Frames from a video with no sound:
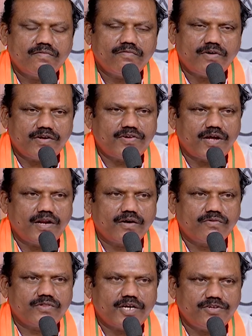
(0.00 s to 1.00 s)

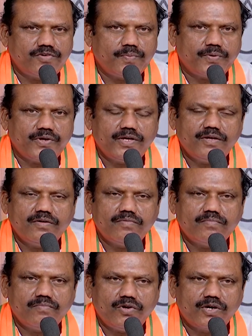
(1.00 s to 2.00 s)
వర్షాలకు తడిచిపోయి
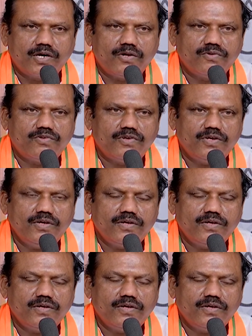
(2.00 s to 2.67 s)
మొలకలు వచ్చి